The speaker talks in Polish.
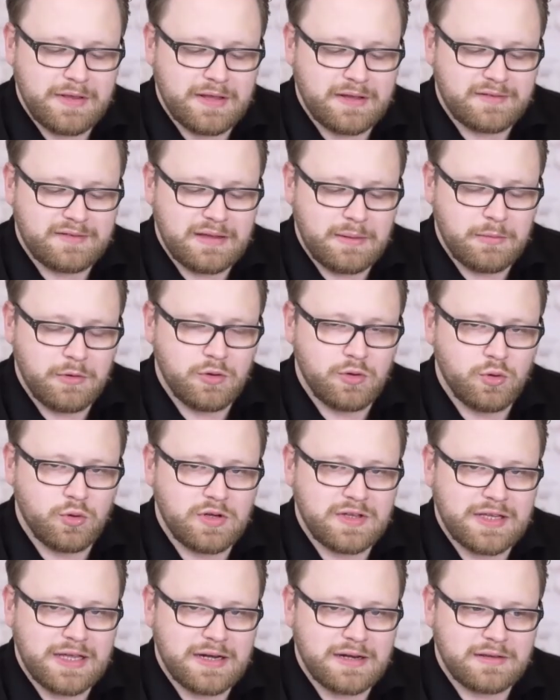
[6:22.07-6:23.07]
tak samo
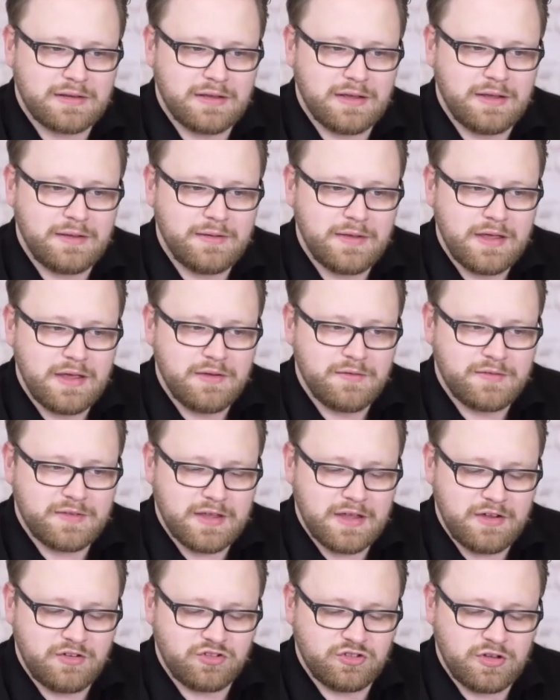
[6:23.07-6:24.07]
ruch tarty w
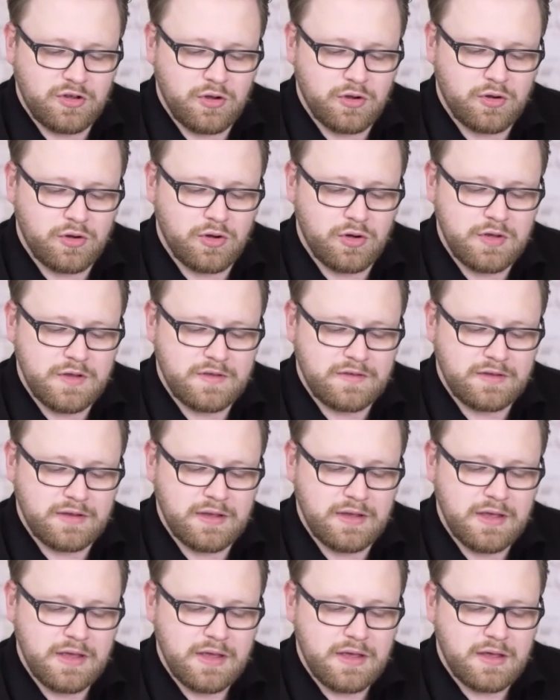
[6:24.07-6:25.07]
tejże
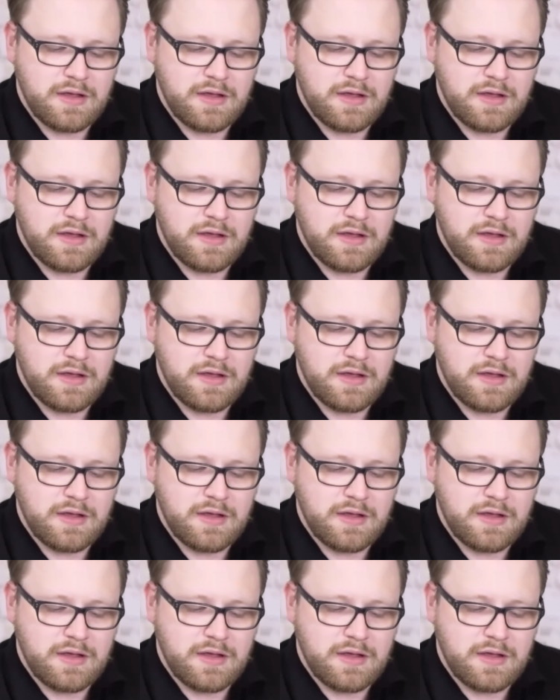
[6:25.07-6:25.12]
okolicy,